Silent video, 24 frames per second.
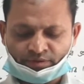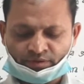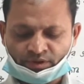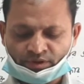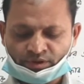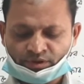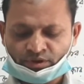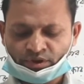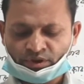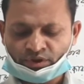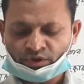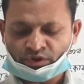
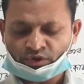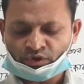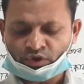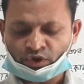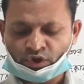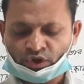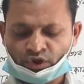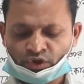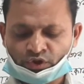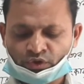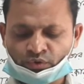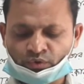অত্যন্ত
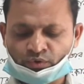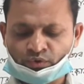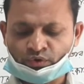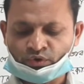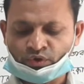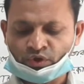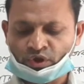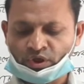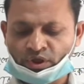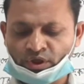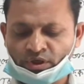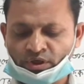
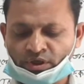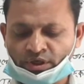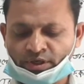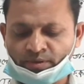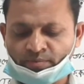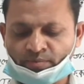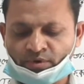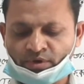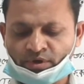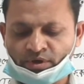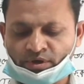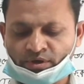সুন্দর
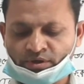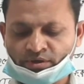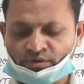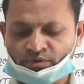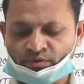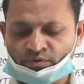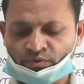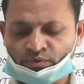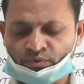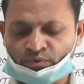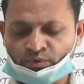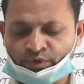এবং
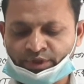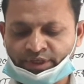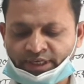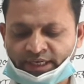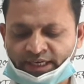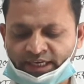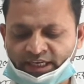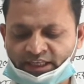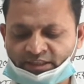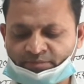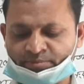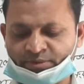দুই
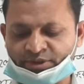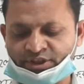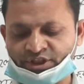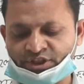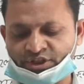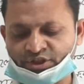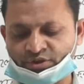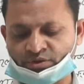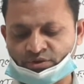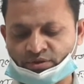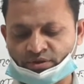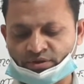হাত
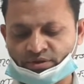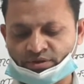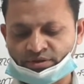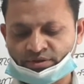বিশিষ্ট